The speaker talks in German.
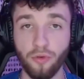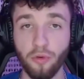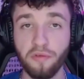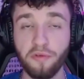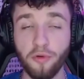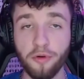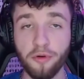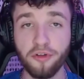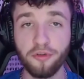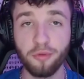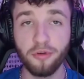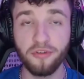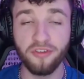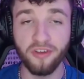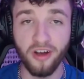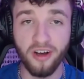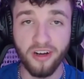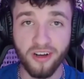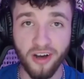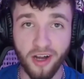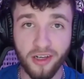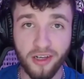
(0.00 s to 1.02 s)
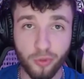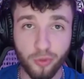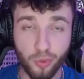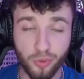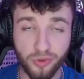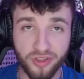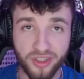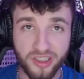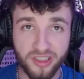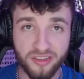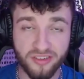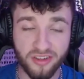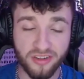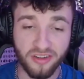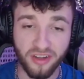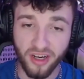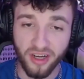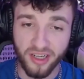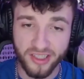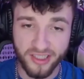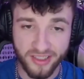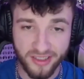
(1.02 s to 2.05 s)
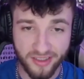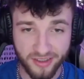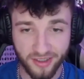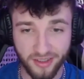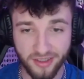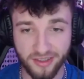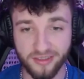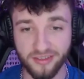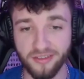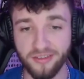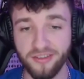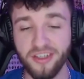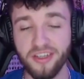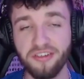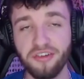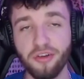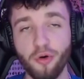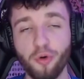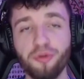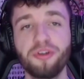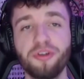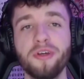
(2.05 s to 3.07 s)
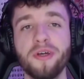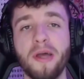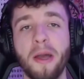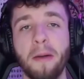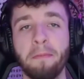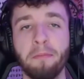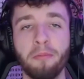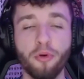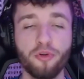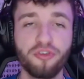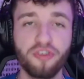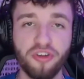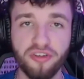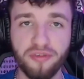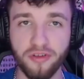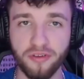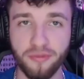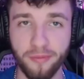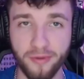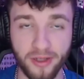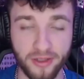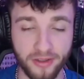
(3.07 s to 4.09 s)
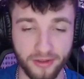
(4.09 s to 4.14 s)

Freunde, ich würde sagen, alle guten Dinge sind drei. Diese Runde muss es was werden.